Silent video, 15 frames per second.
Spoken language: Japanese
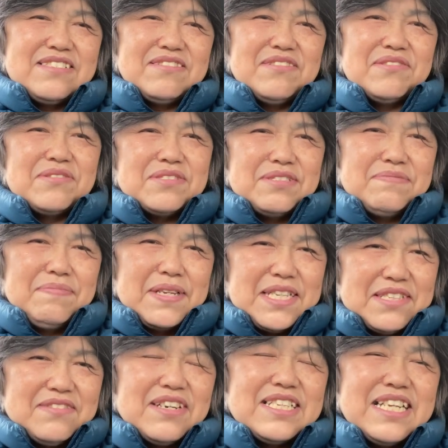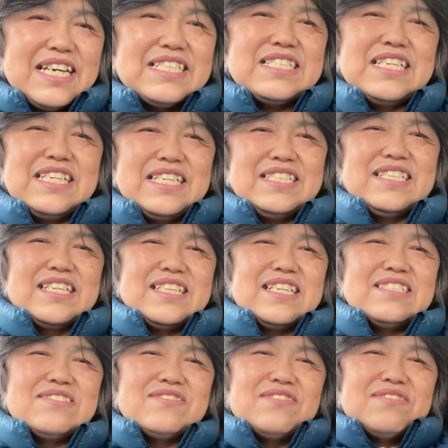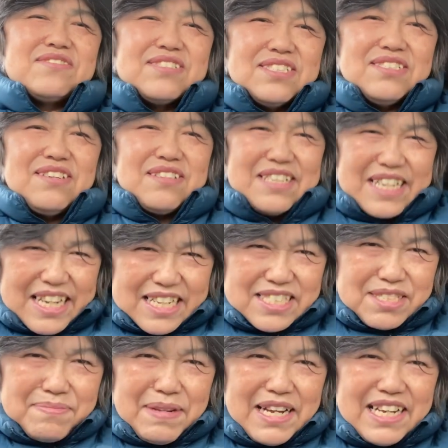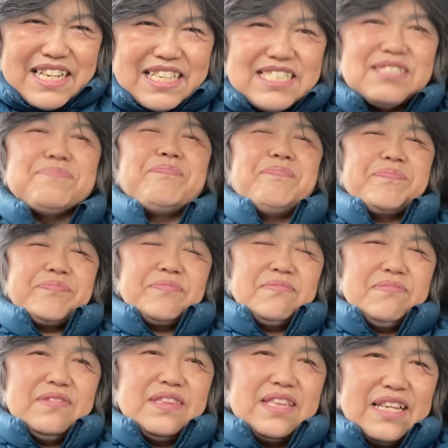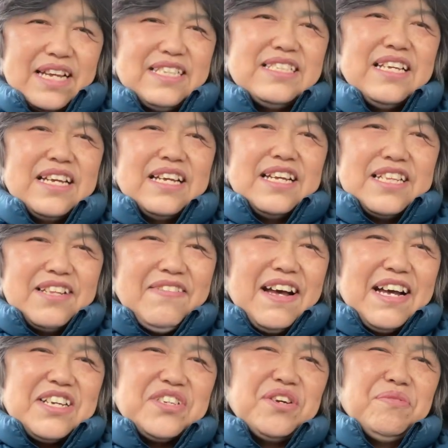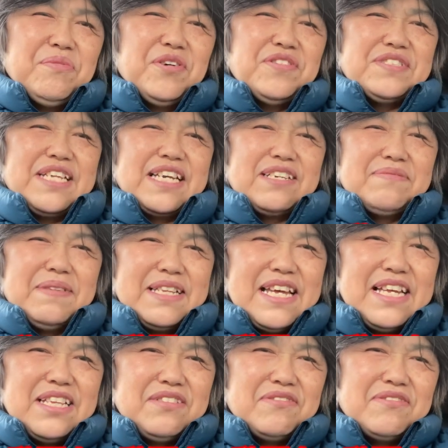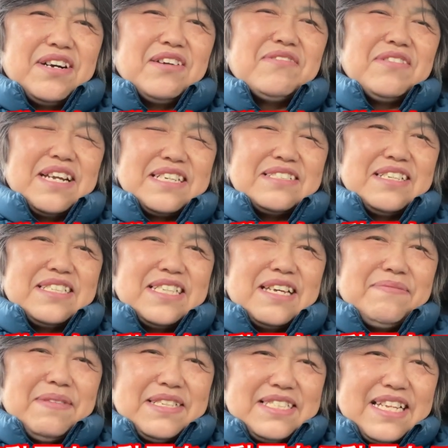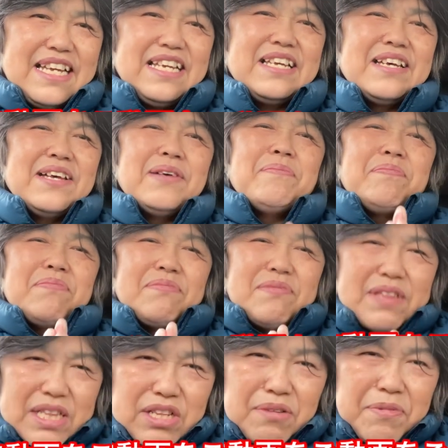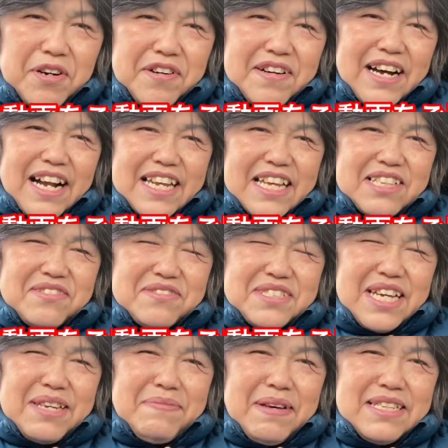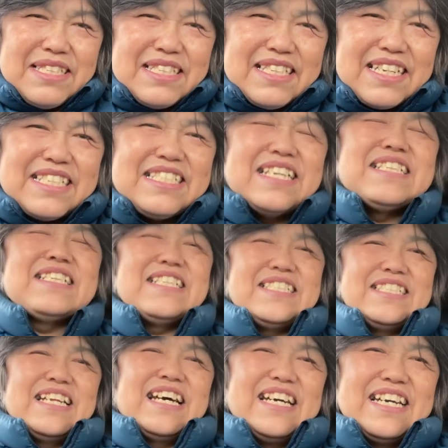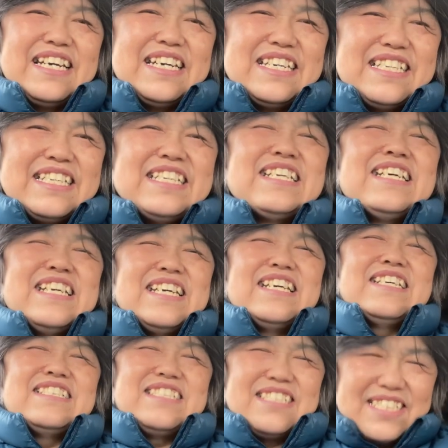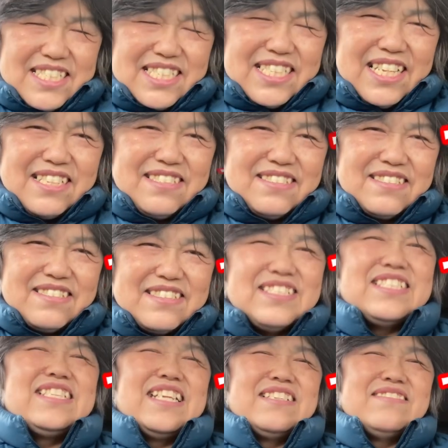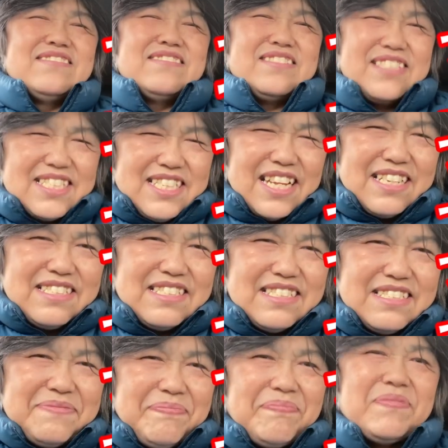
ル登録まだの方はぜひチャンネル登録お願いします。はい、では今日も最後まで動画をご覧くださいましてどうもありがとうございます。たけちゃんでした。ついてる、ついてる、ついてる。